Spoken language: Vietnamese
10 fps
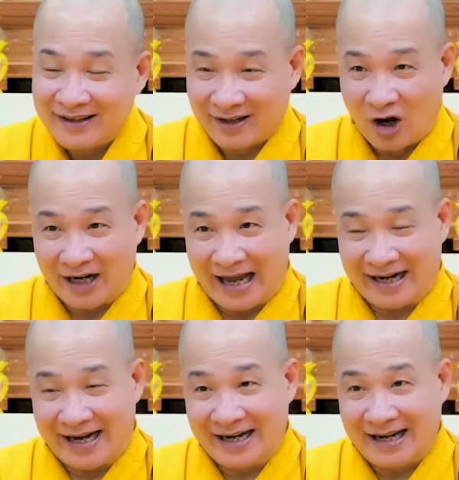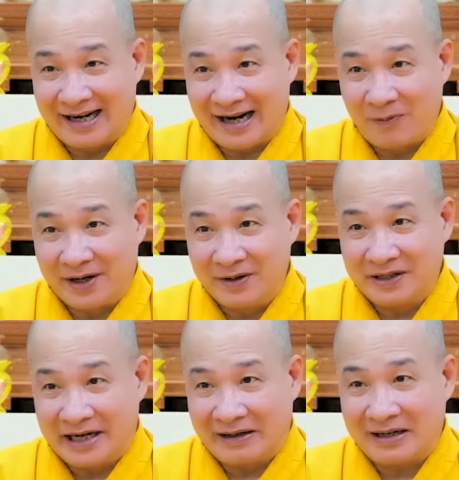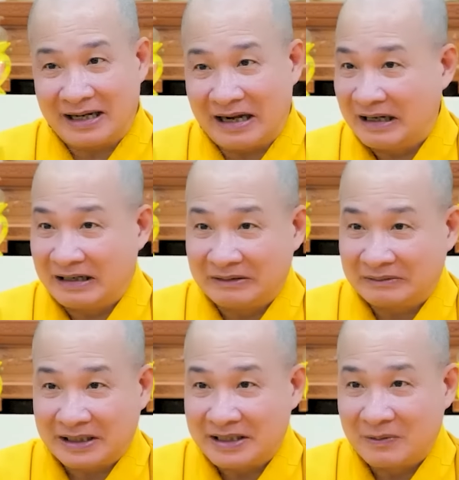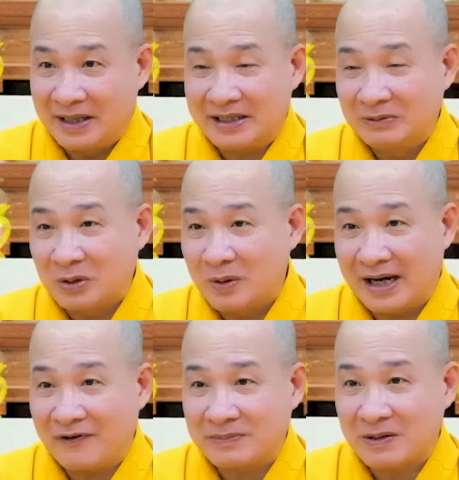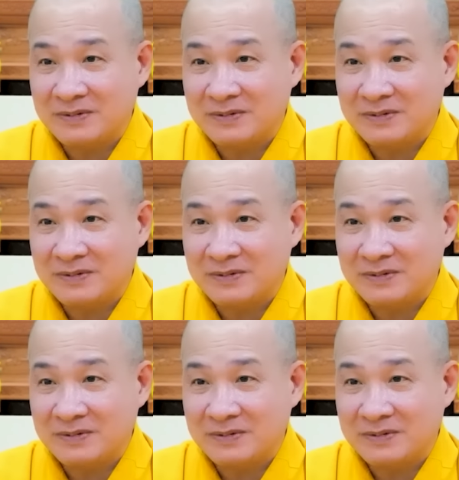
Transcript: chứ còn đằng này đó không hiểu cái gì, nói là ông thầy Chí Huệ kêu tu hai pháp